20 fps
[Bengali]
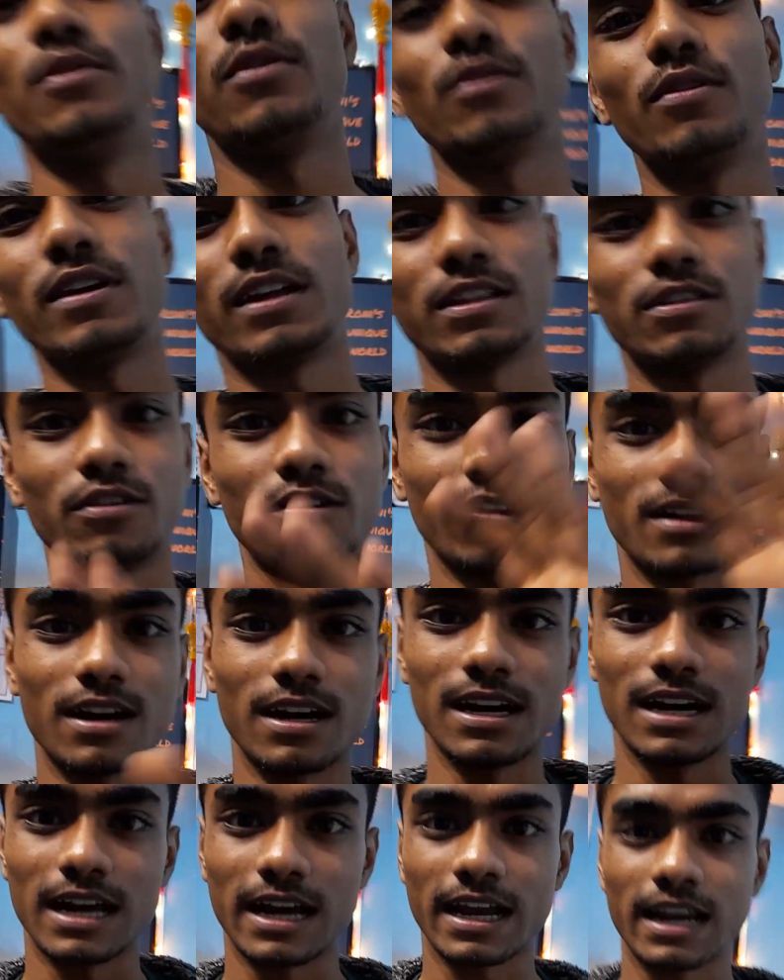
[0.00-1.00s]
ওর ওটা দরকার
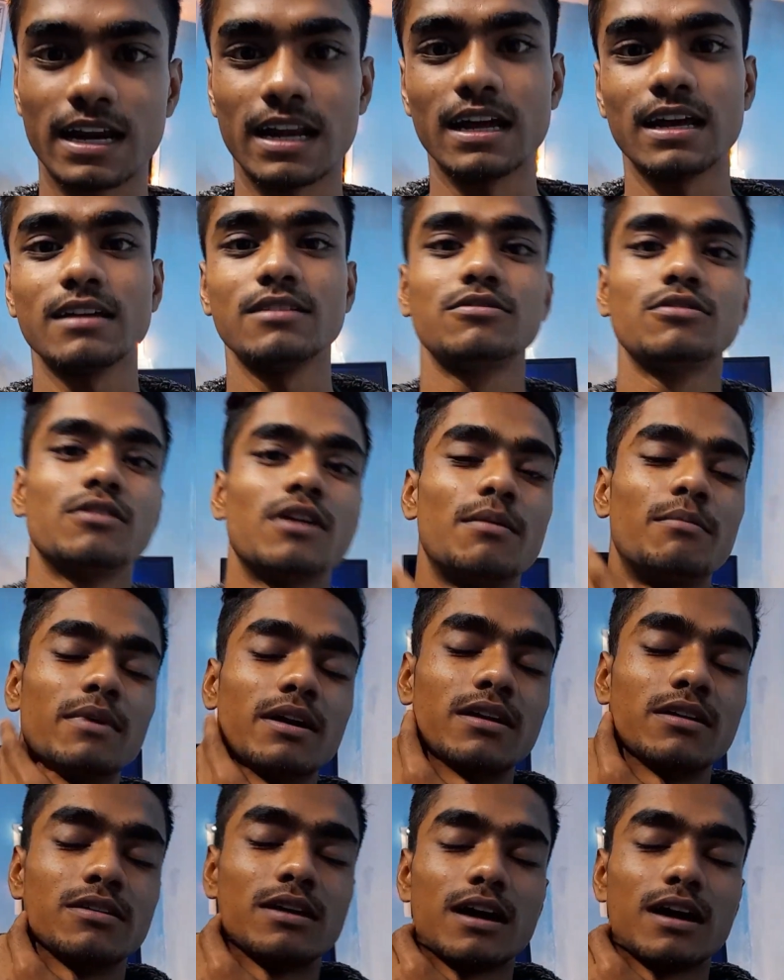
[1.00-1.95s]
লাগে না তো আমার